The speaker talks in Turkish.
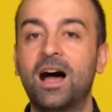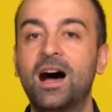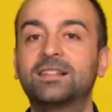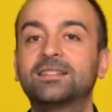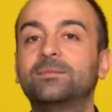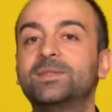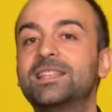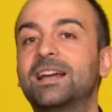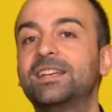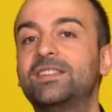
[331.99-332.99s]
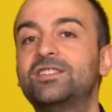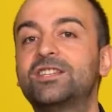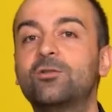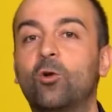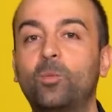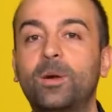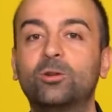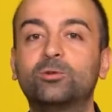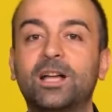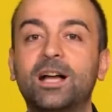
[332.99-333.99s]
Artık bizler yetişkin olma
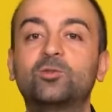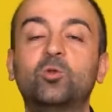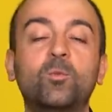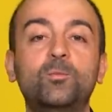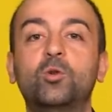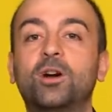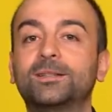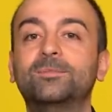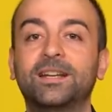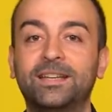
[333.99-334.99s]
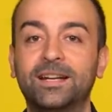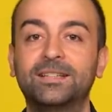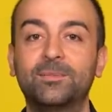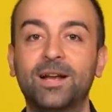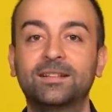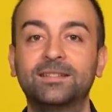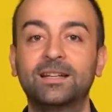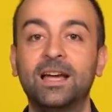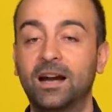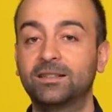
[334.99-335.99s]
yolunda çok büyük adımları geride bıraktık.
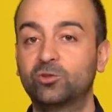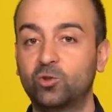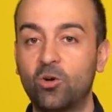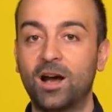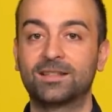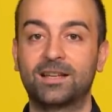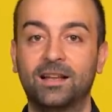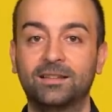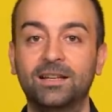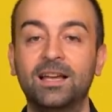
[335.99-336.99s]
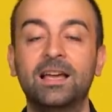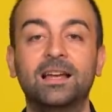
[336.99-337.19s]
Artık çok az kaldı.